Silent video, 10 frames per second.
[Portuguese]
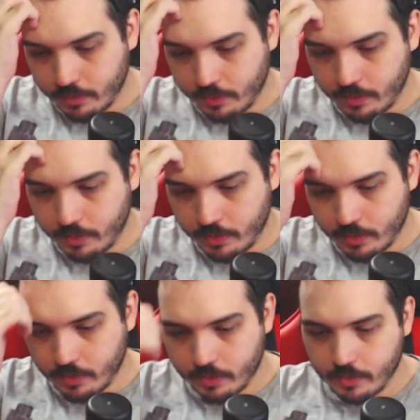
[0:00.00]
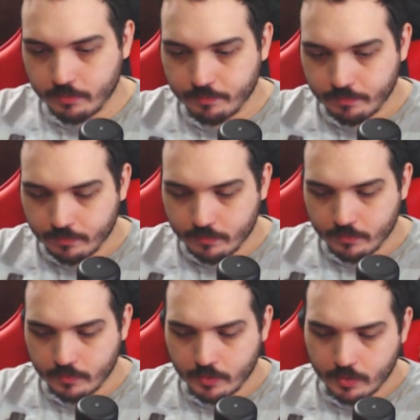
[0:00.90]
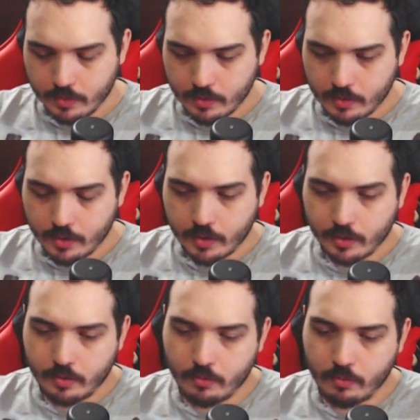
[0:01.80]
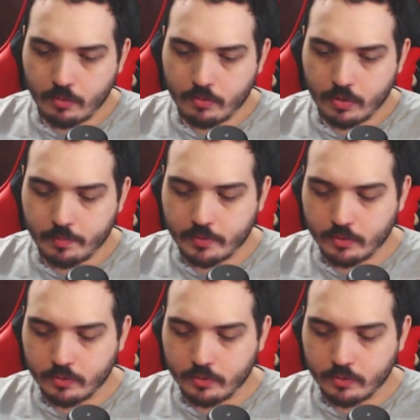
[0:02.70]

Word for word: E aqui o Goku ele precisa de